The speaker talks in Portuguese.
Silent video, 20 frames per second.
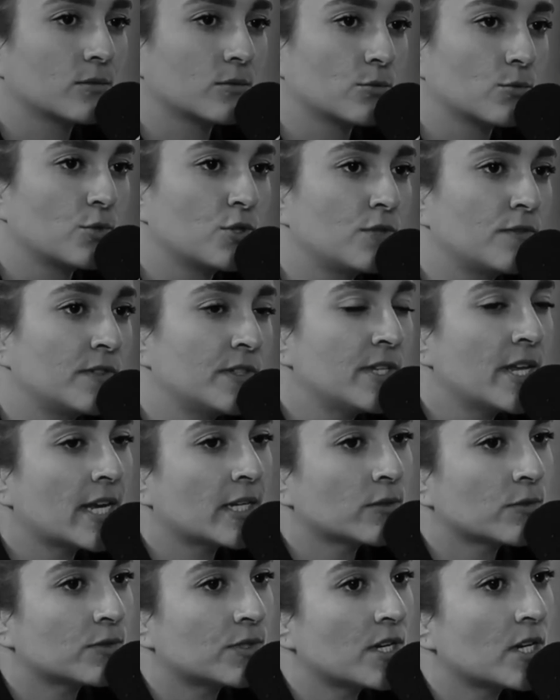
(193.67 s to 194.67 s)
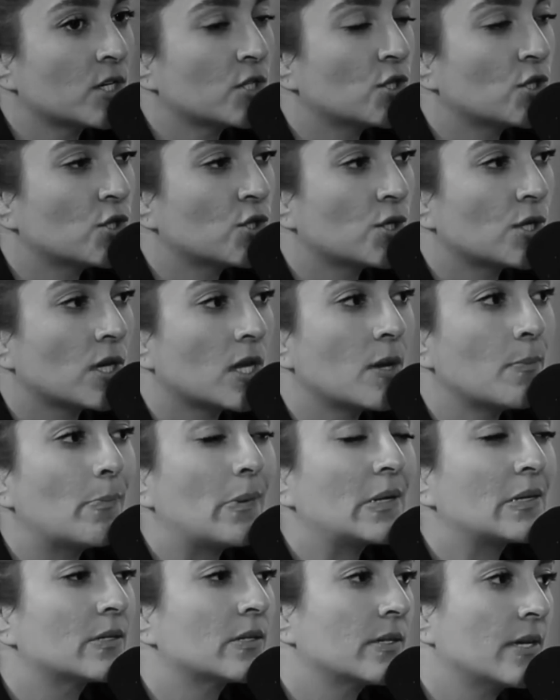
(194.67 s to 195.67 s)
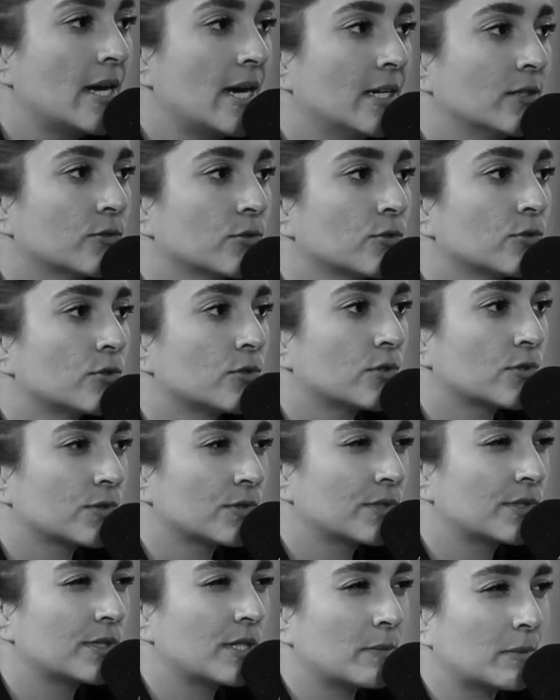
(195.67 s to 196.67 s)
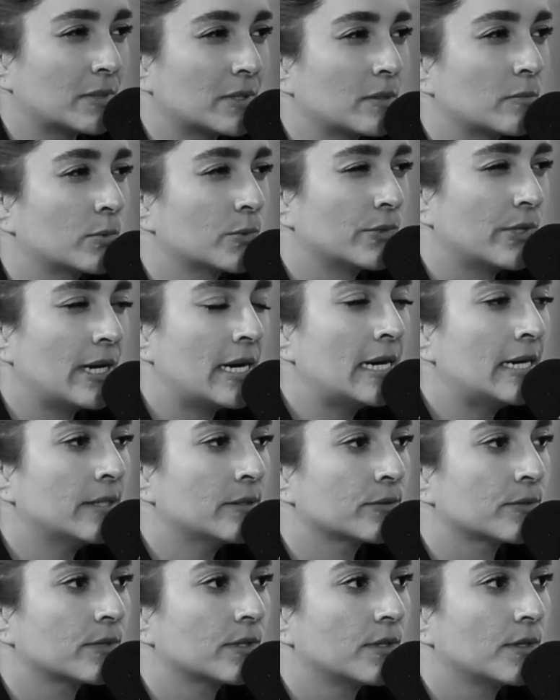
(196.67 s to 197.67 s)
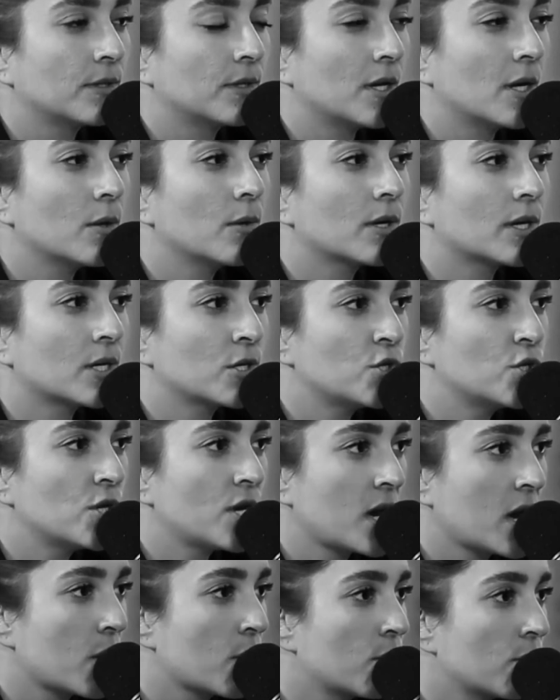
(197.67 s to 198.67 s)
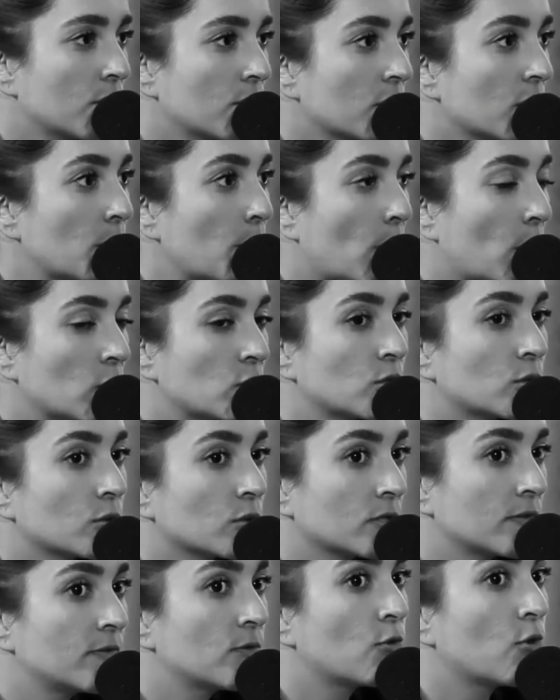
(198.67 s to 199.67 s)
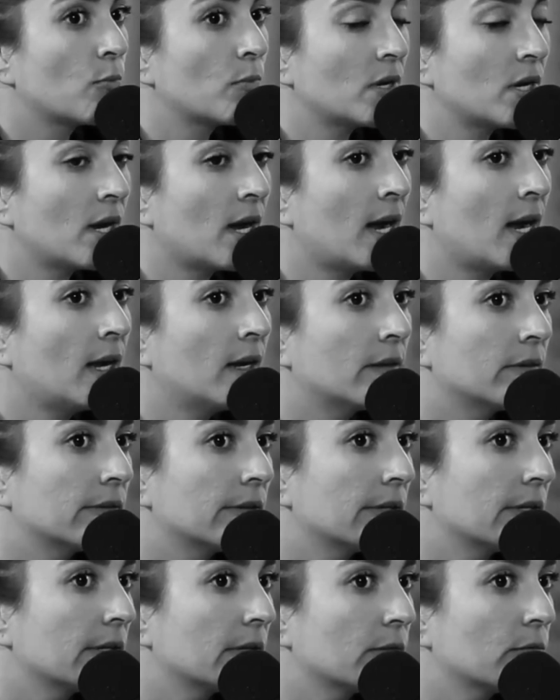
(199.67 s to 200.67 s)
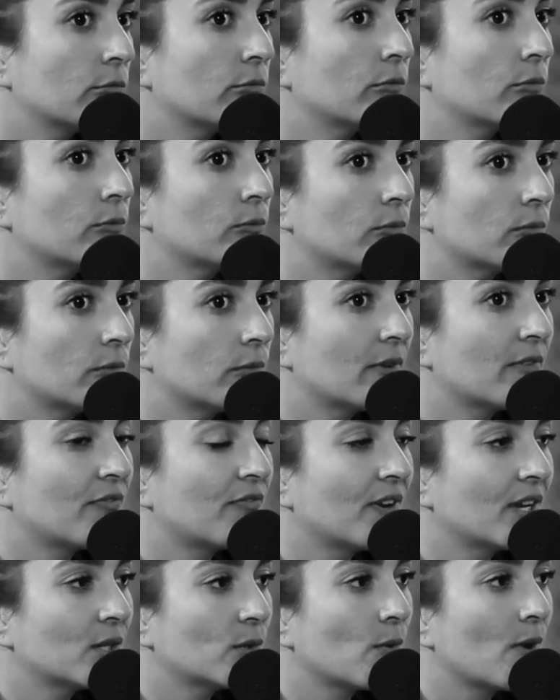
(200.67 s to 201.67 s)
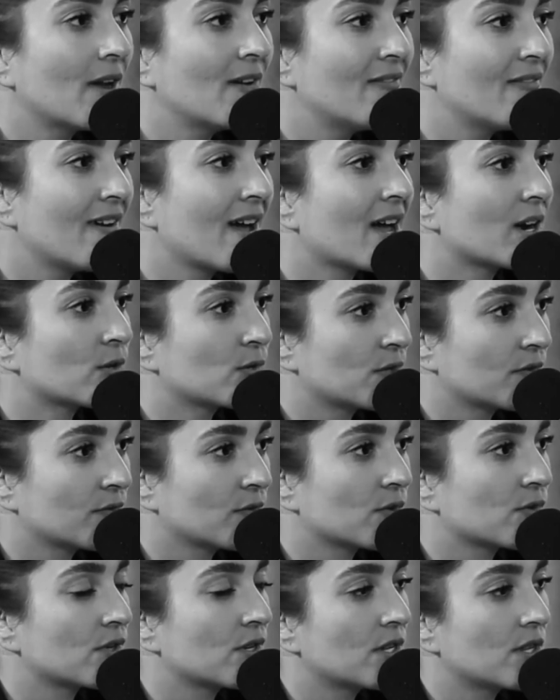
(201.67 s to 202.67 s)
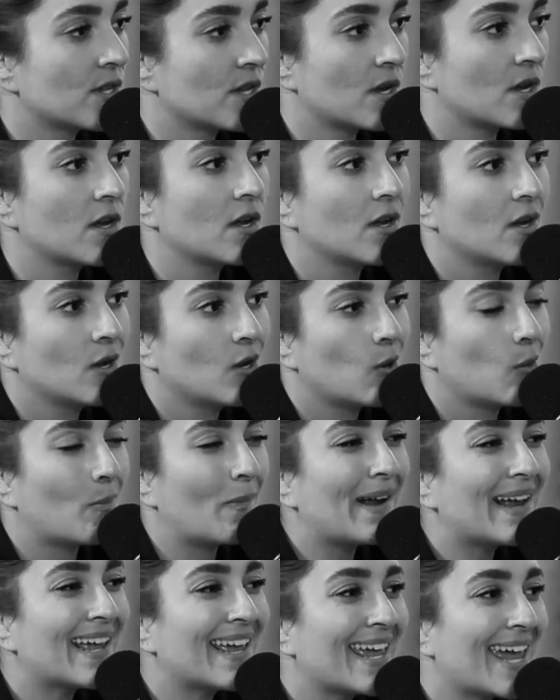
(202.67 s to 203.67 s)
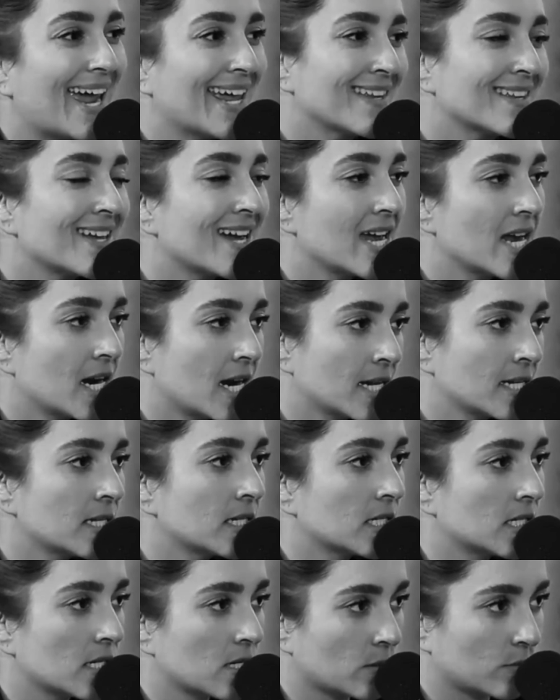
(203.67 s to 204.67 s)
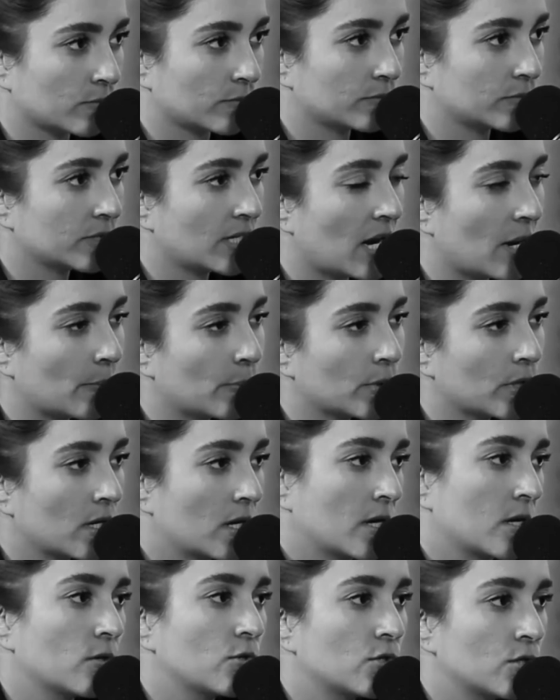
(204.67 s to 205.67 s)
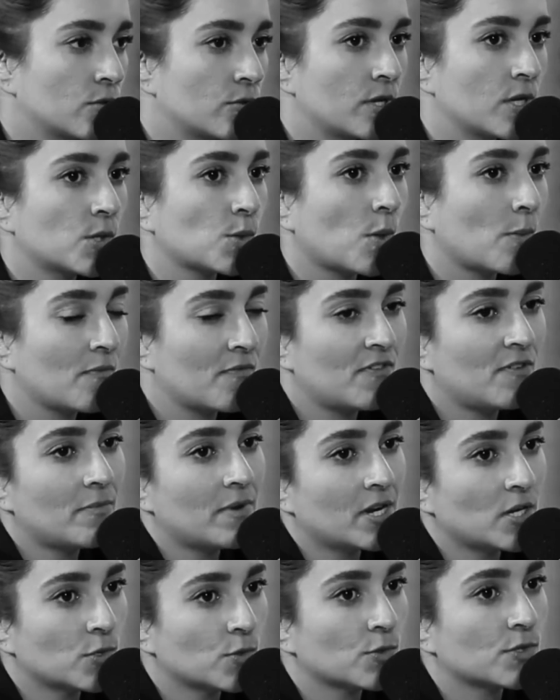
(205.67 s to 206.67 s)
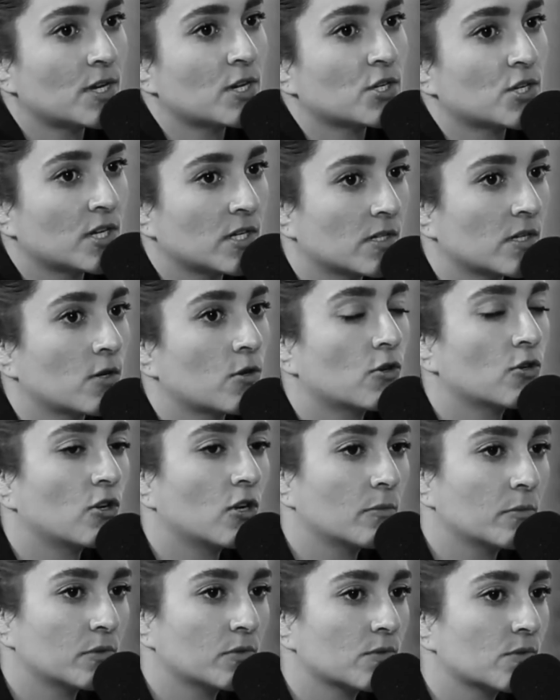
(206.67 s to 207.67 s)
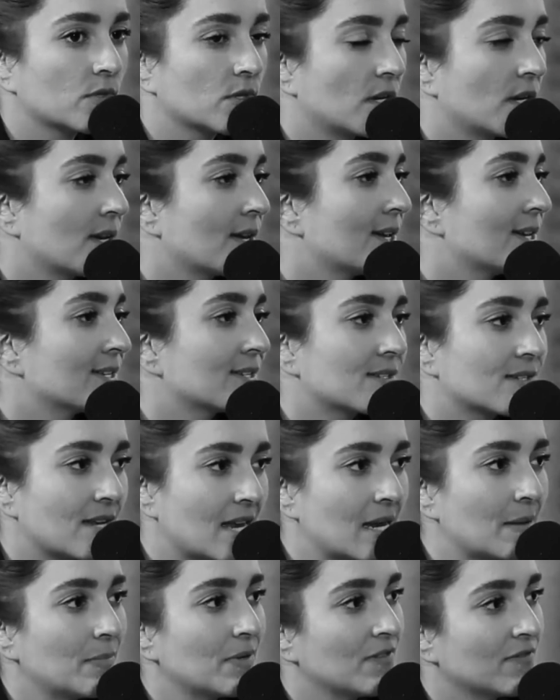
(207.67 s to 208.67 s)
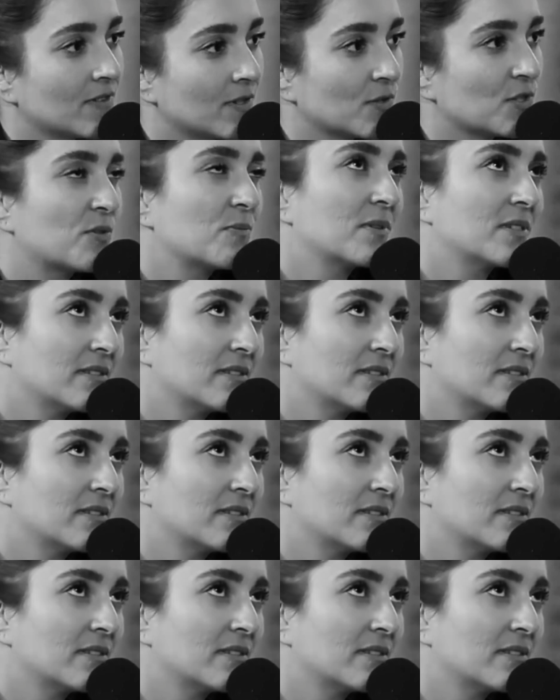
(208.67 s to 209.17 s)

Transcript: o dividendo sem a gente repensar todo o nosso sistema tributário é um grande erro que pode, inclusive, culminar e um, um, um, efeito reverso, em você ter uma queda da arrecadação. Né? Por que, que eu digo isso? Obviamente, os agentes econômicos sempre vão se,